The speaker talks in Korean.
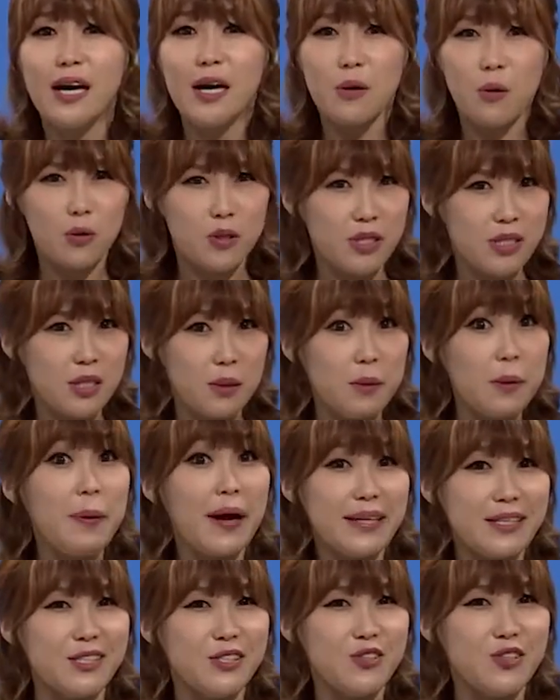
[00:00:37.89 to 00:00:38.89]
고득점을
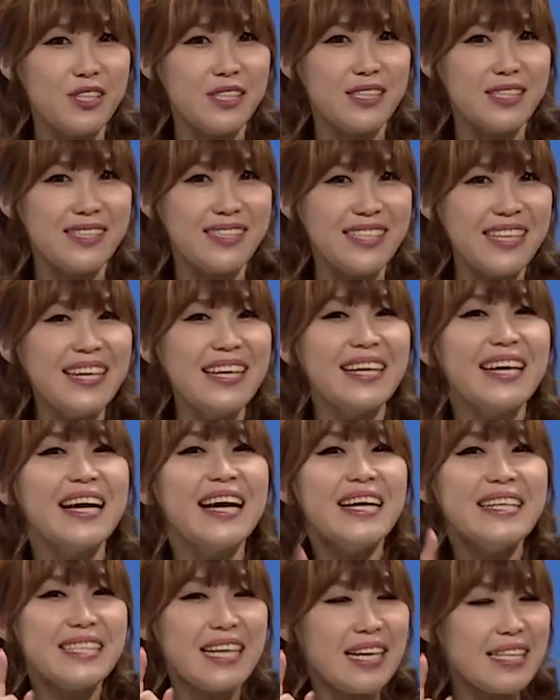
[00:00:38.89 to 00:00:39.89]
받을 수 있는지
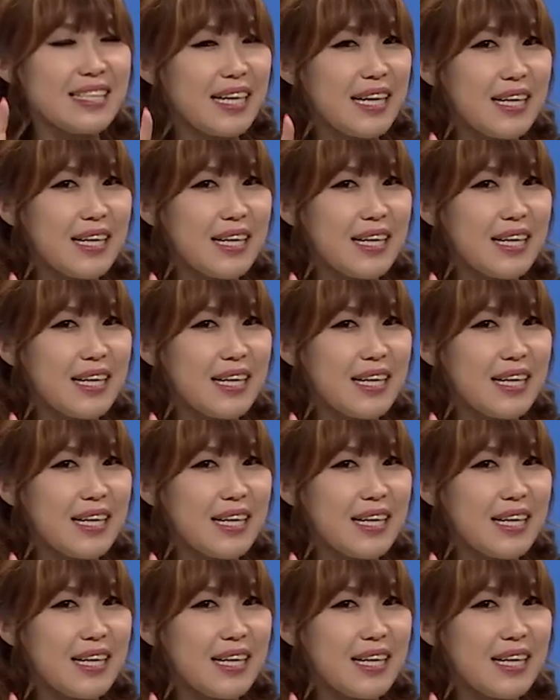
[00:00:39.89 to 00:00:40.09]
자,